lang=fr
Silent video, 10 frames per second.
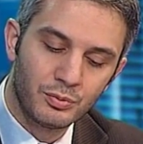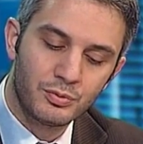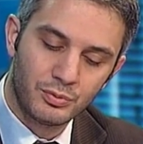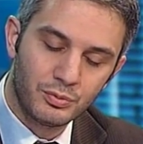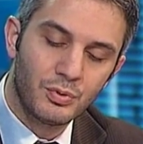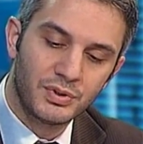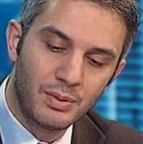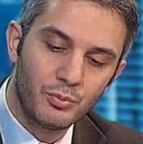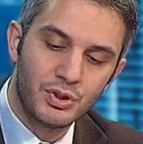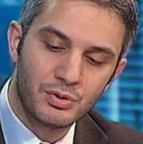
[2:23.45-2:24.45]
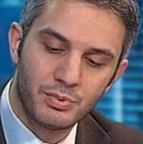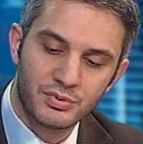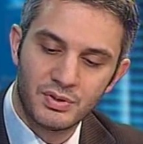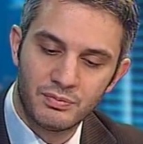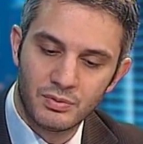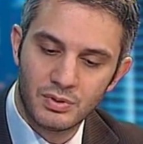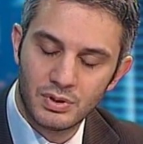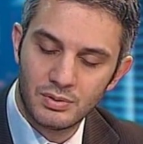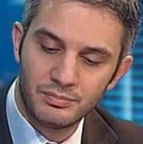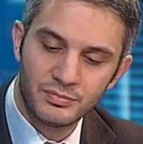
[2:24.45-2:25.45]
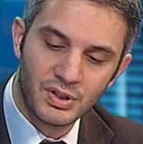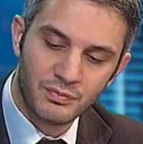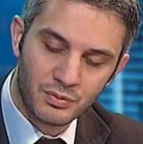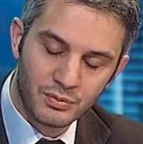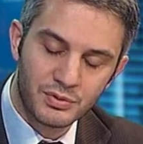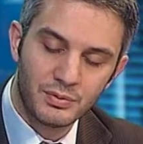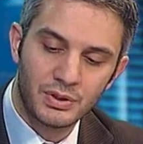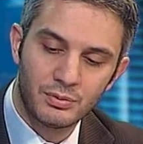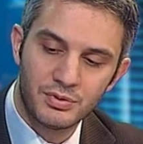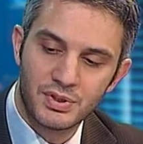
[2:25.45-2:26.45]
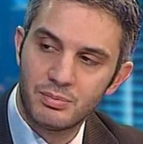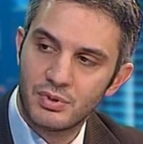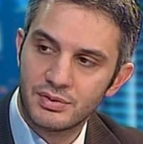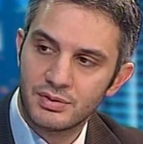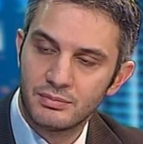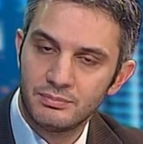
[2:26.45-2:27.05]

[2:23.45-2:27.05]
Donc sur du court terme, oui, je pense qu'il faut, euh, qu'il faut continuer à être haussier pour l'instant.